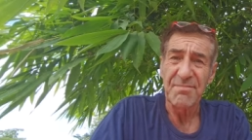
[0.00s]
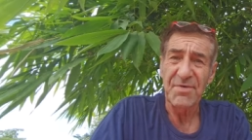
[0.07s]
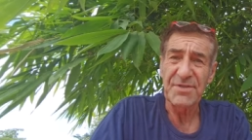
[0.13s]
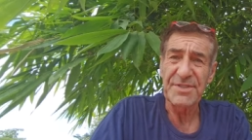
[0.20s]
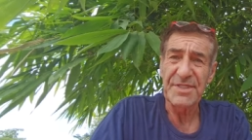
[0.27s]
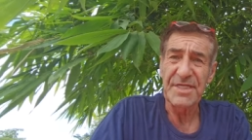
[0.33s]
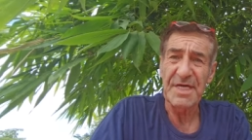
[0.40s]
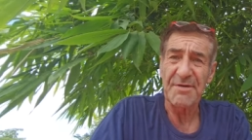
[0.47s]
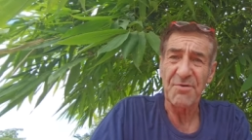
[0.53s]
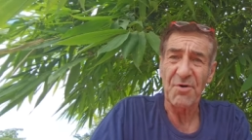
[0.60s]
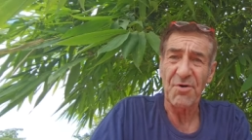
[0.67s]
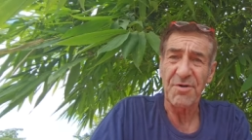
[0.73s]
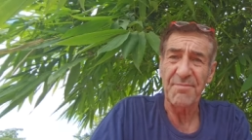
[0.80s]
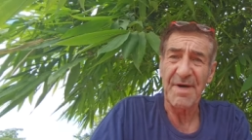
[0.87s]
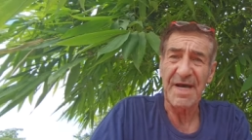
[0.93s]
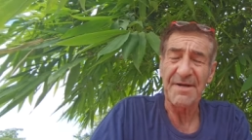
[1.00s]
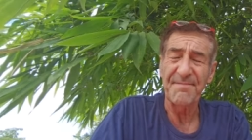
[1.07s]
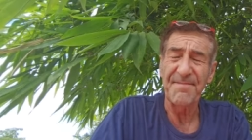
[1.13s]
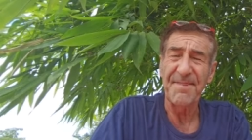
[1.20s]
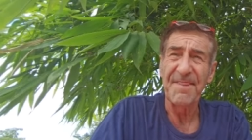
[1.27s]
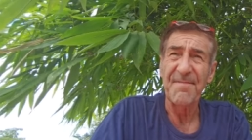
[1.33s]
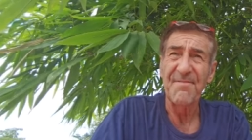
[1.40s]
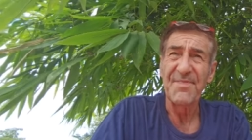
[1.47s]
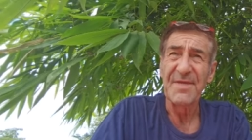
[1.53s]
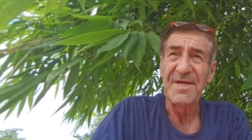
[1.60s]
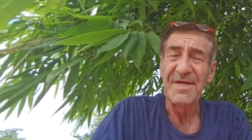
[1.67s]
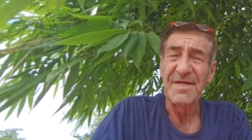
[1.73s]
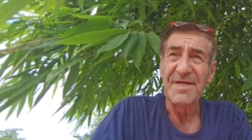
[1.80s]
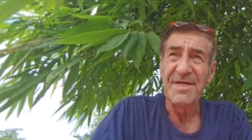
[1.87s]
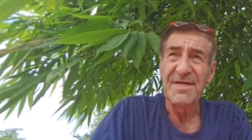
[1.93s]
muss ich ja neu machen.
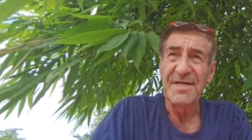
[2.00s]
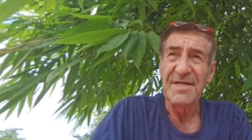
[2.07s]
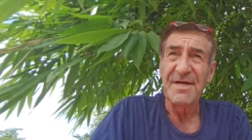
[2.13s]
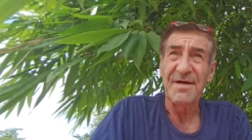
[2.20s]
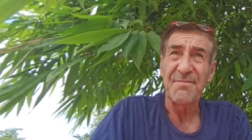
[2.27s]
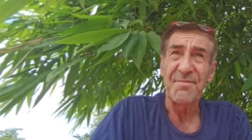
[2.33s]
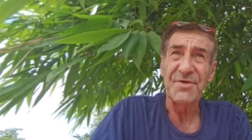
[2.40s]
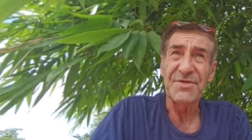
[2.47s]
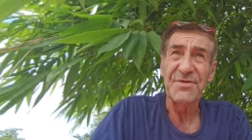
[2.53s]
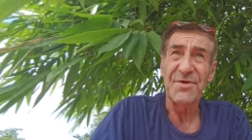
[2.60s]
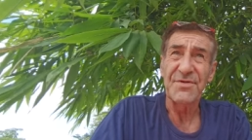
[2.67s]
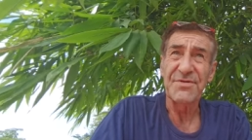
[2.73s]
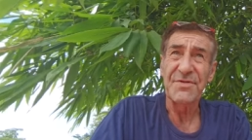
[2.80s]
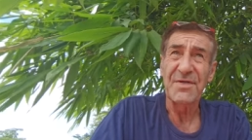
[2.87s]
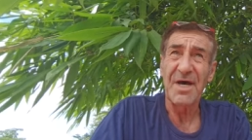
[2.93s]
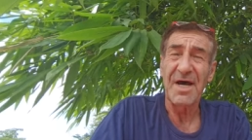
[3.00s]
Ja, muss noch